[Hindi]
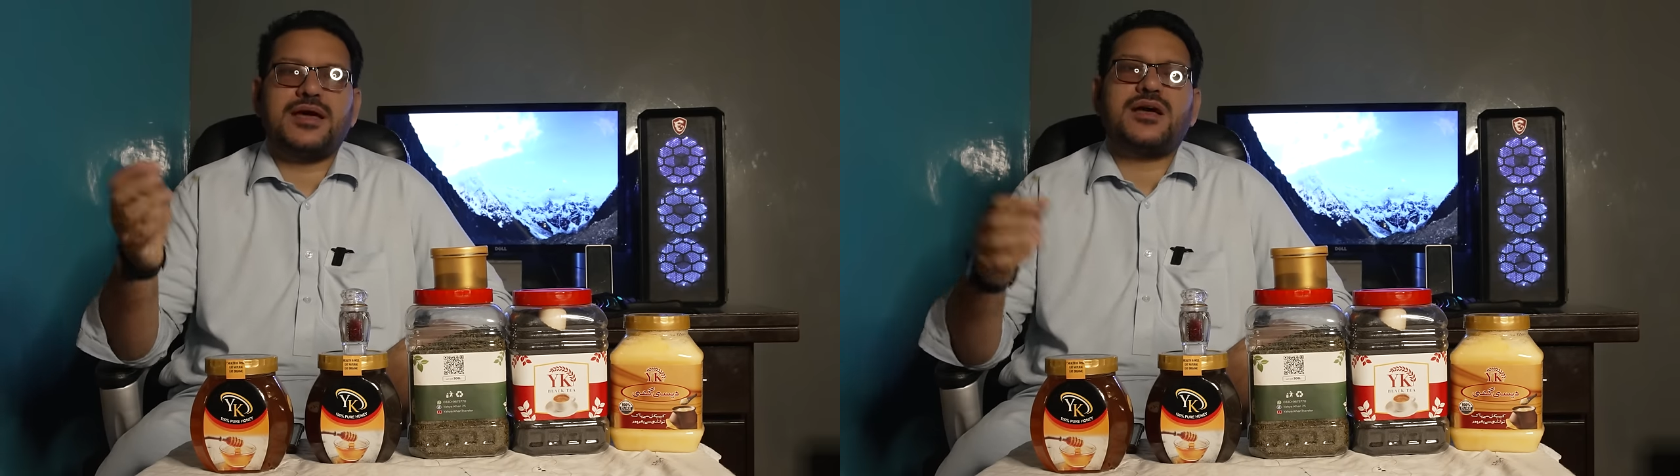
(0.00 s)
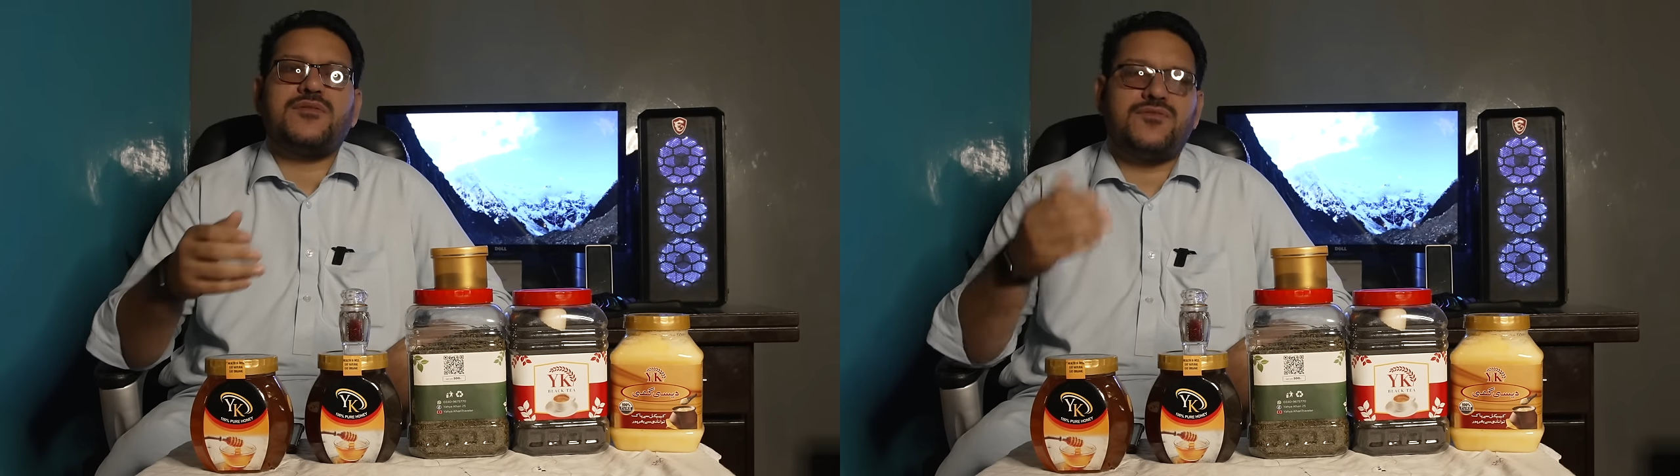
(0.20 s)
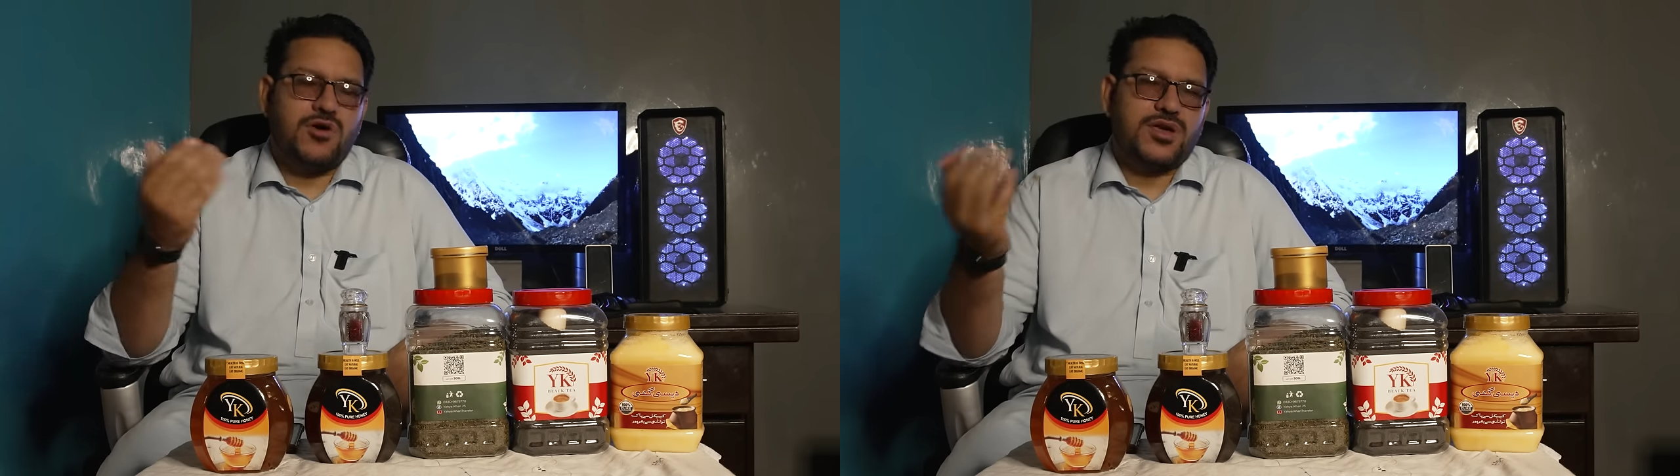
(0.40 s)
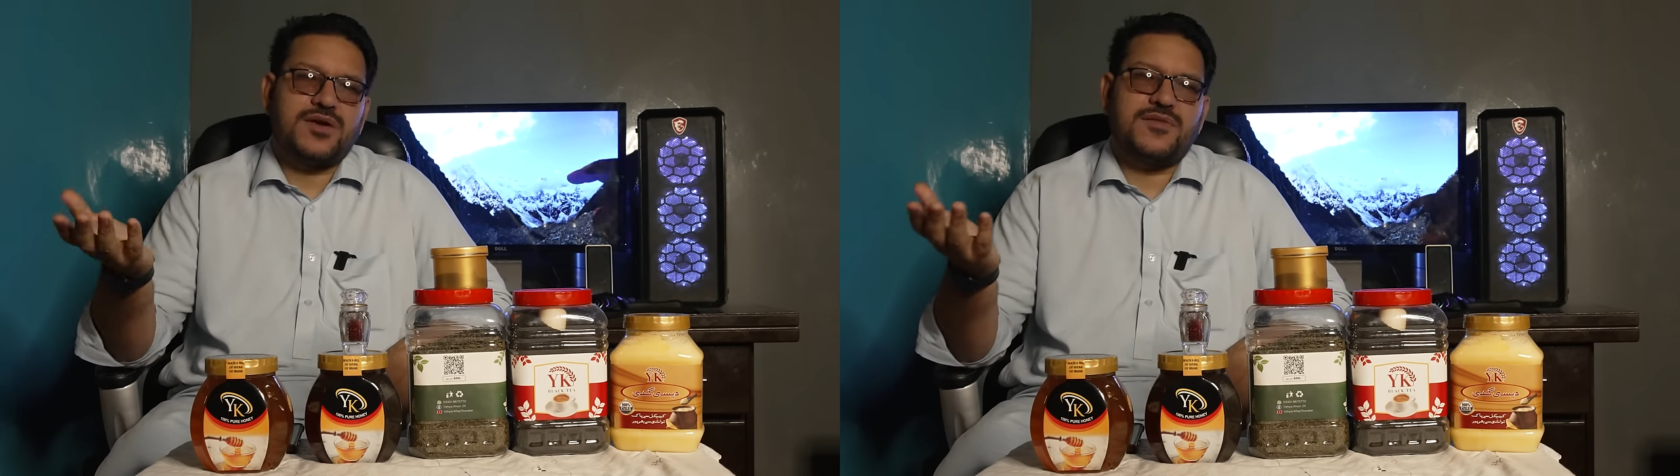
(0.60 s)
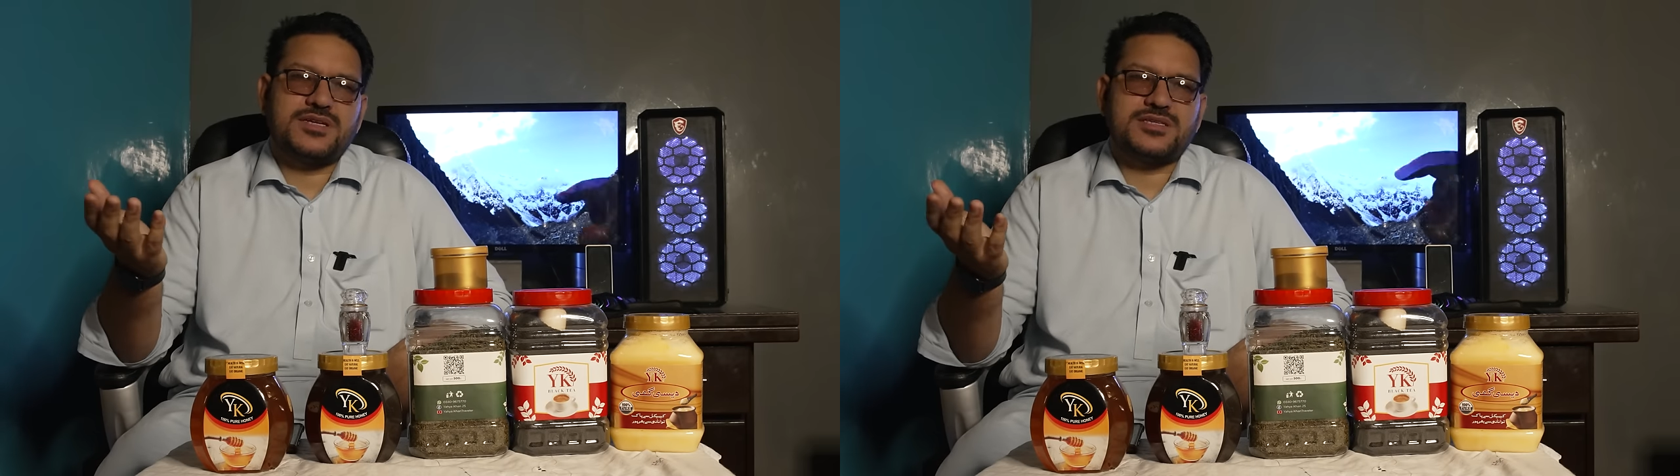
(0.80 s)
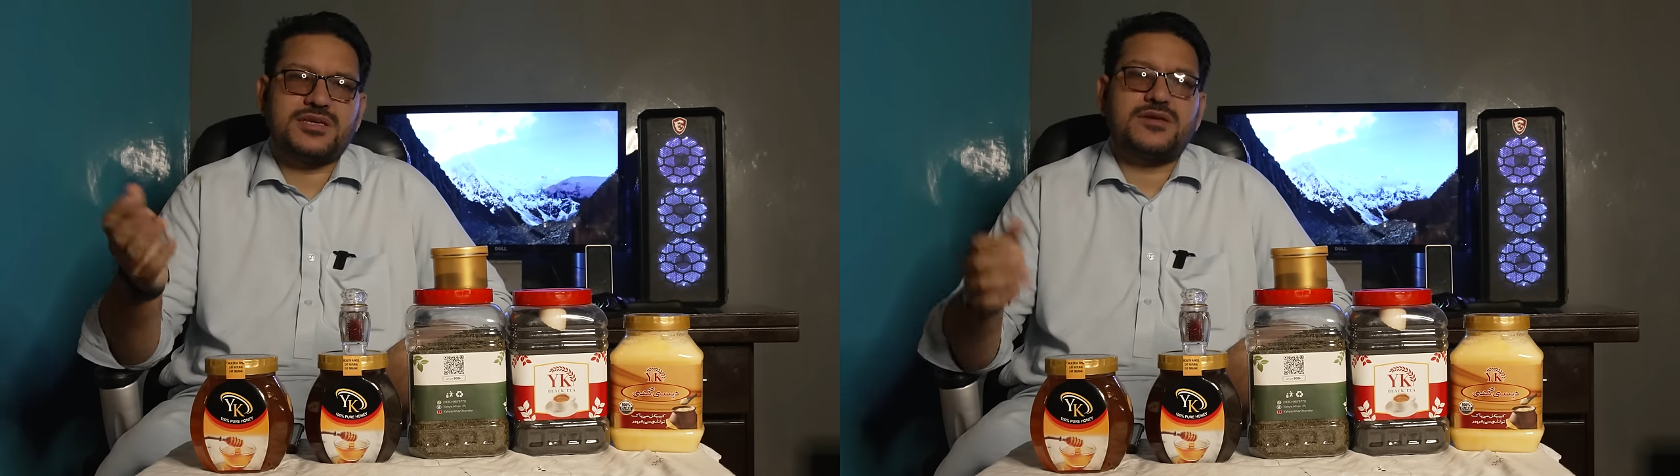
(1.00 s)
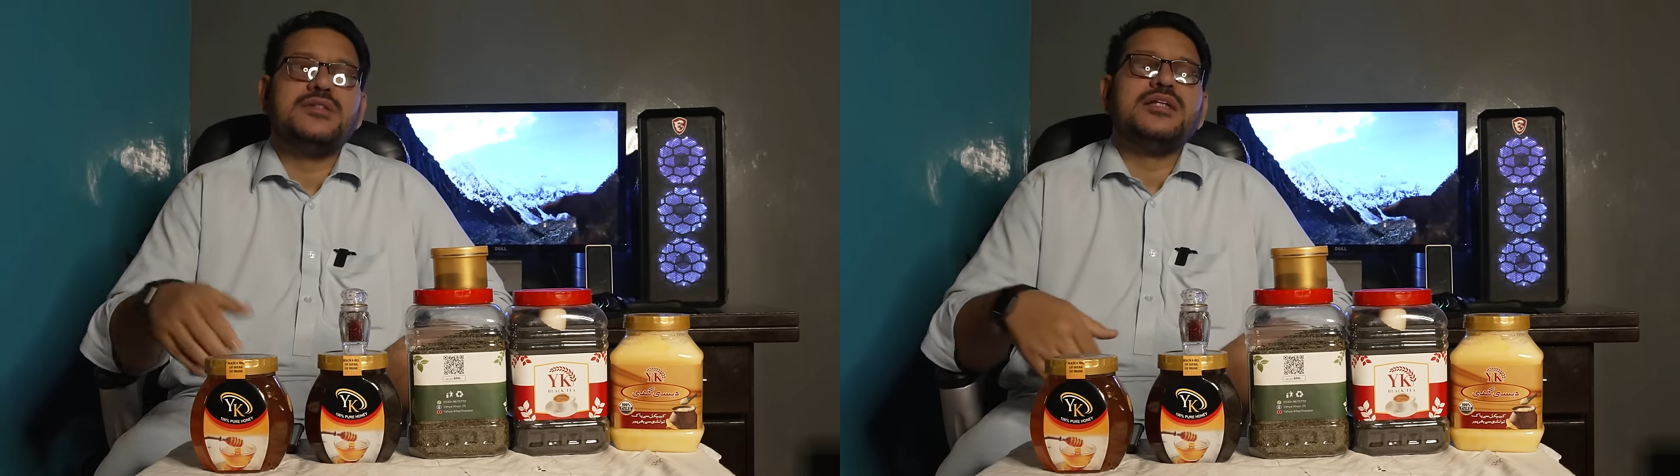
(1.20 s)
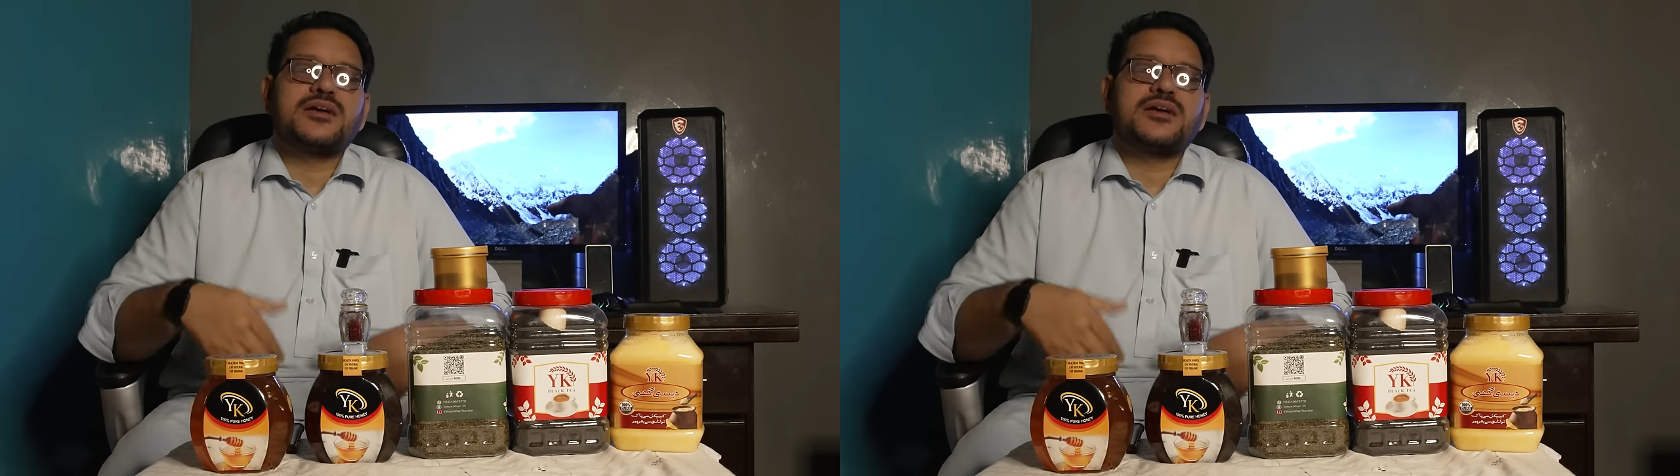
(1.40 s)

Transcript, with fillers: है फोक की वजह से